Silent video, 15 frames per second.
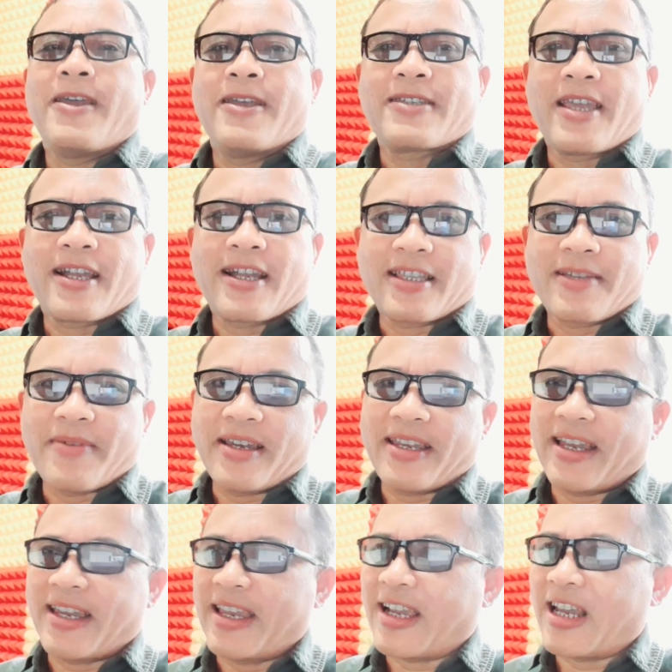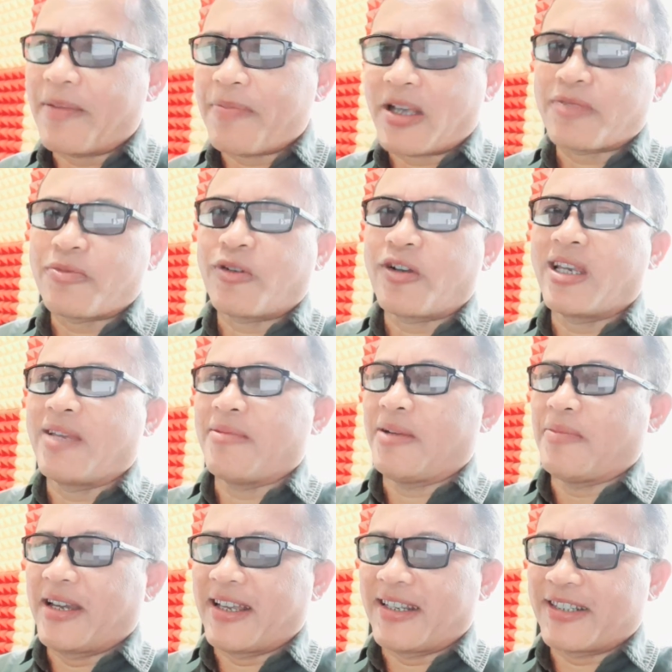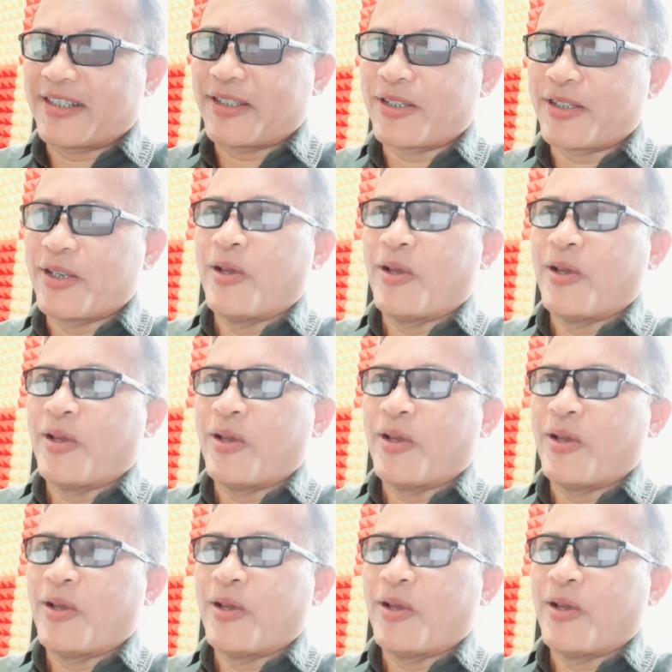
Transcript: saya akan temani Anda hingga lepas pukul 15